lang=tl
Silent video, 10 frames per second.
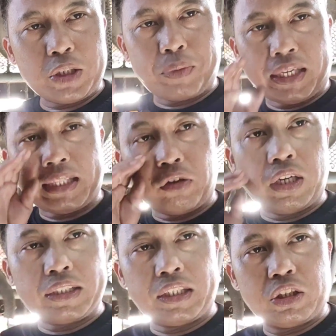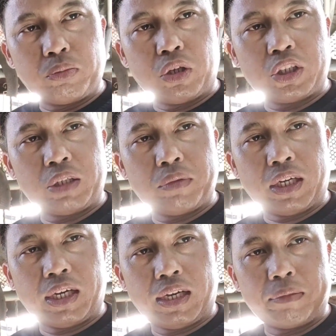Boss, pakita ko lang sa inyo, bossing, yung
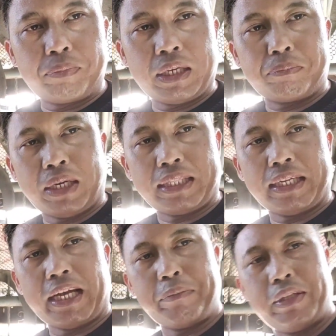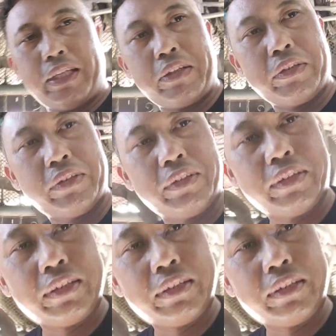mga pinagpalitan namin dito.